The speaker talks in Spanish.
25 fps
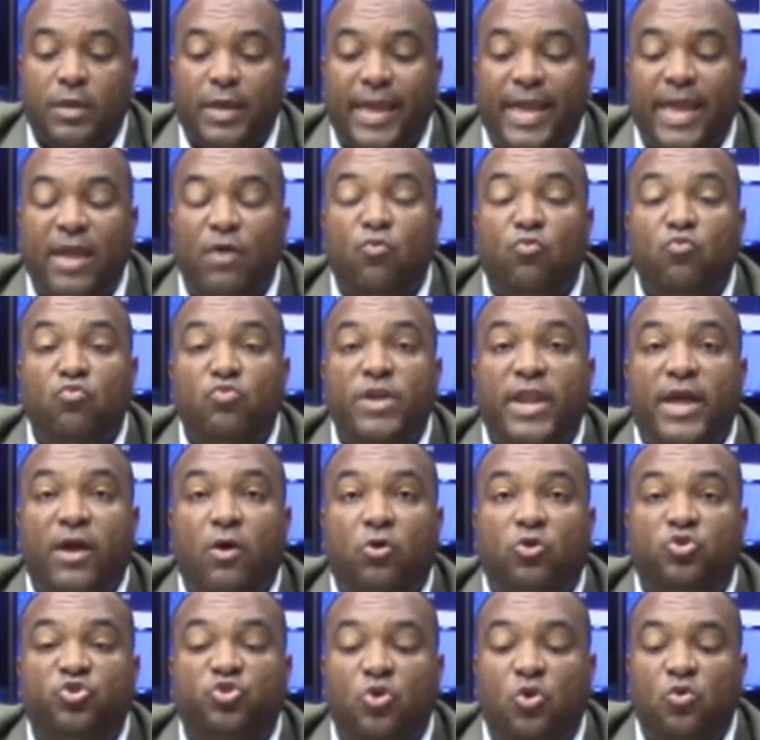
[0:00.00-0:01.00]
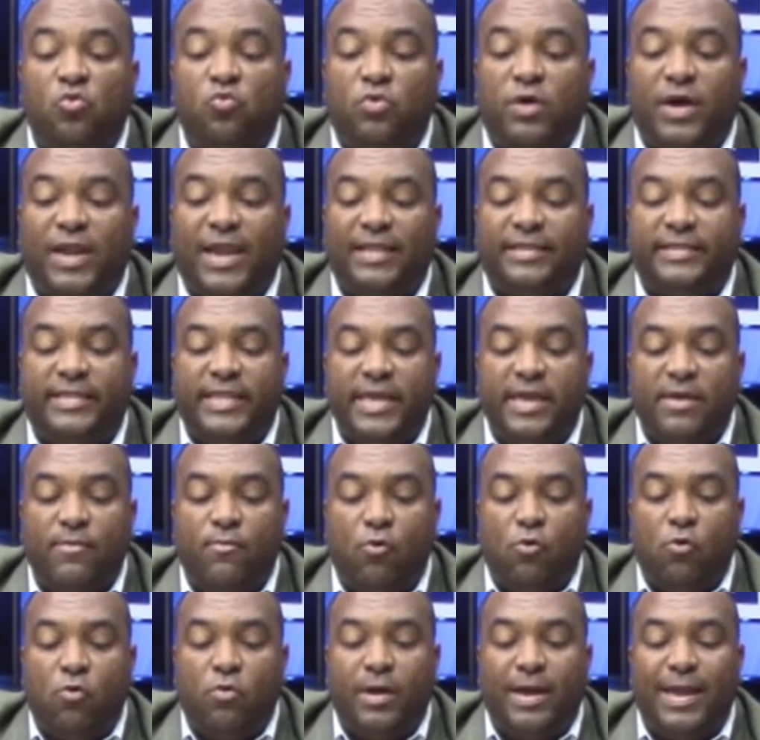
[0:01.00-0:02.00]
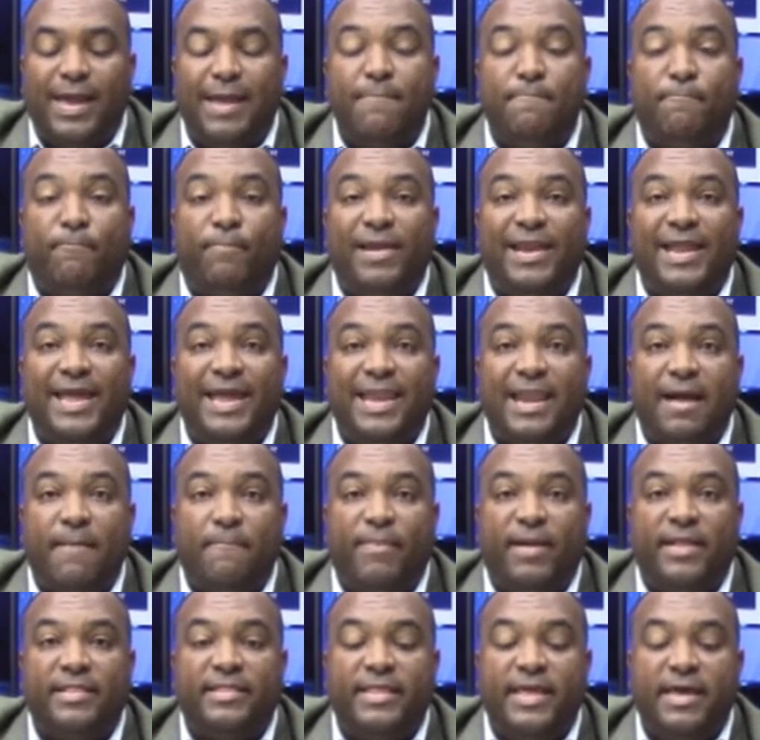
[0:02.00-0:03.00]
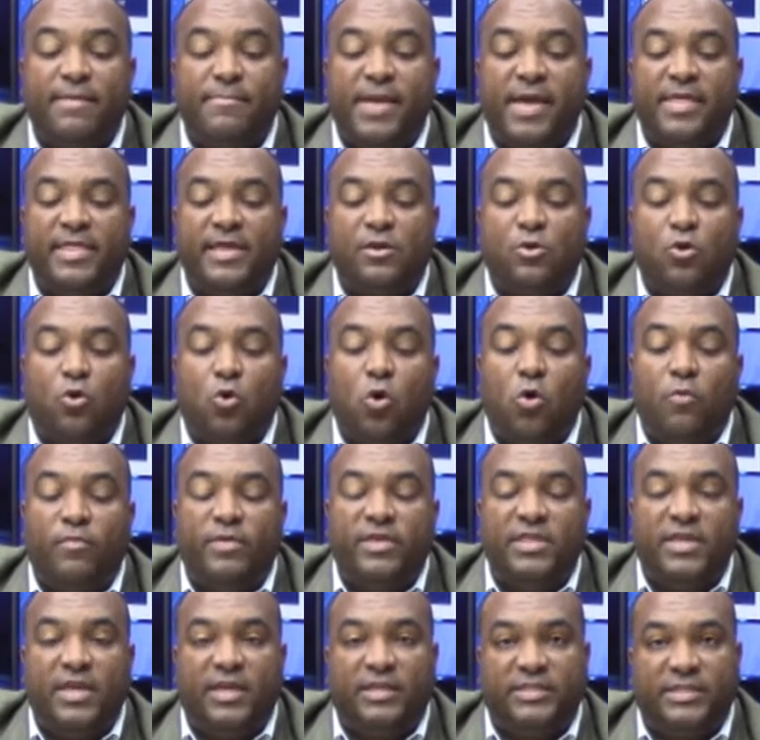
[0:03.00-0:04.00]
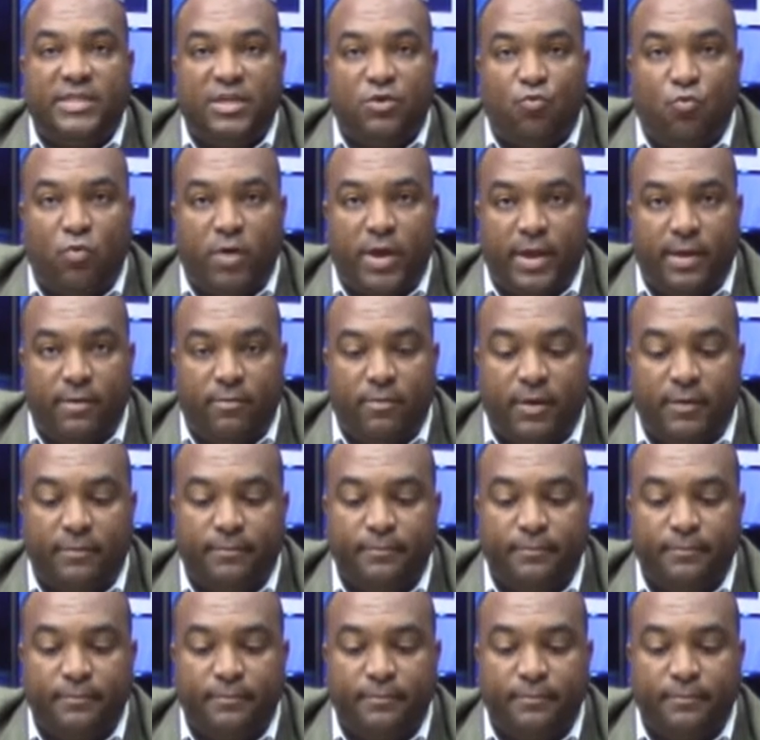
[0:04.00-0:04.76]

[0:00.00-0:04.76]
en un negocio lucrativo en plena pandemia del COVID-19.